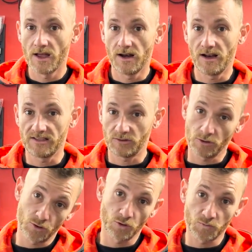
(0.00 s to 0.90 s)
La seule
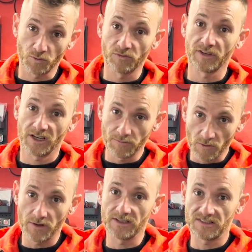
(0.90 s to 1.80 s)
chose pour
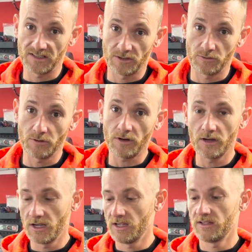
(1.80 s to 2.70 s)
vraiment être sécure,
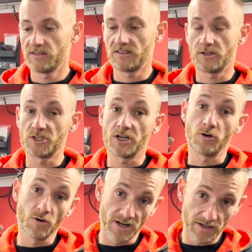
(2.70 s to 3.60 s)
c'est que j'ai
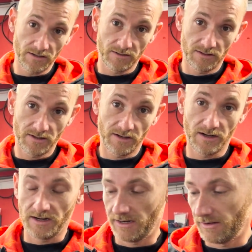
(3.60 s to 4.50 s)
collé
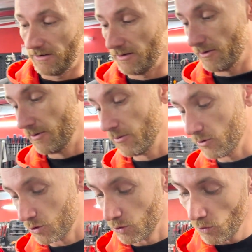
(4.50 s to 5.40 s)
les euh,
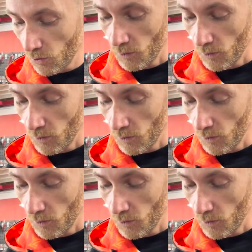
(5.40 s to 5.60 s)
banjos au